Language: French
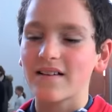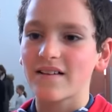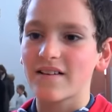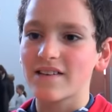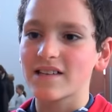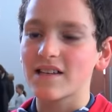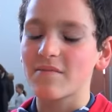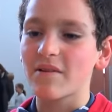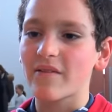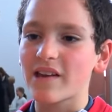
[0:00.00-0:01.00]
Euh, ils
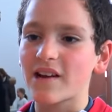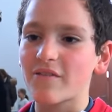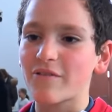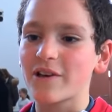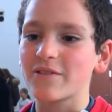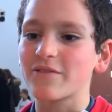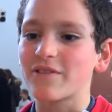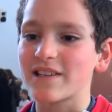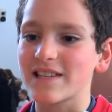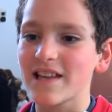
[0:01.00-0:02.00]
animent l'éveil à la fois et nous on les